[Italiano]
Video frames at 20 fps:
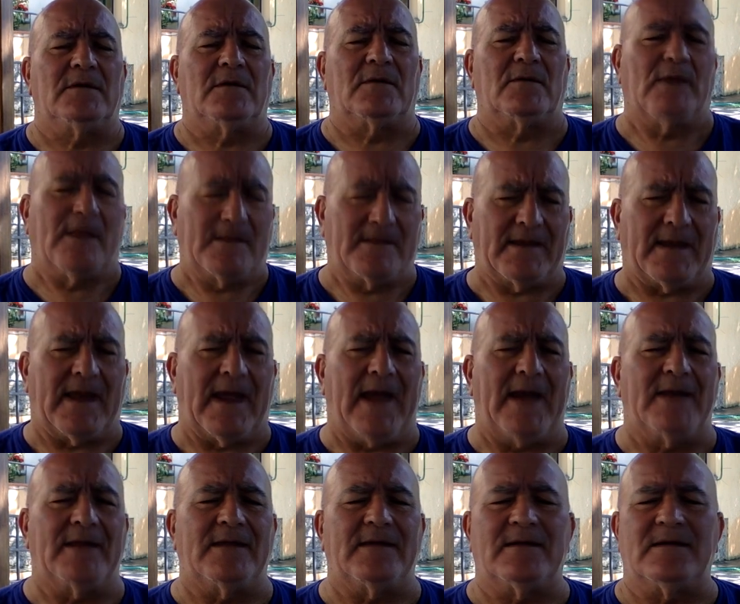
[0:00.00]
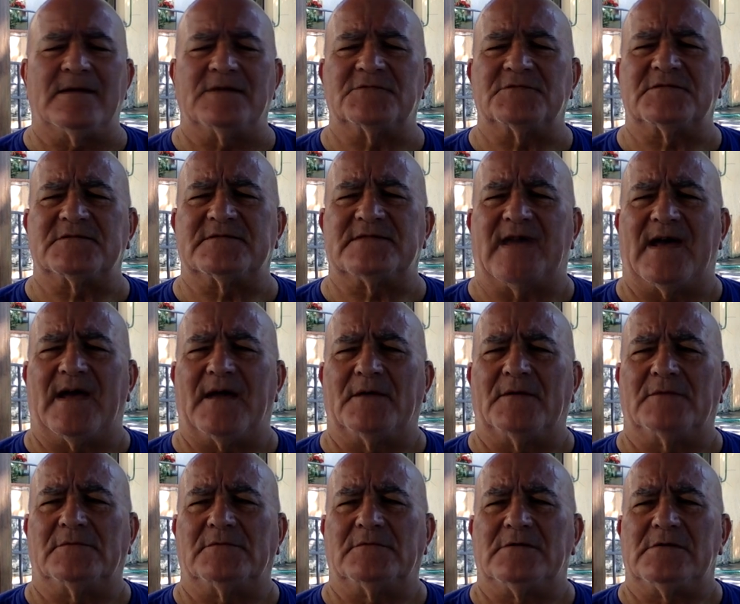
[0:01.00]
con Andreani egiziano,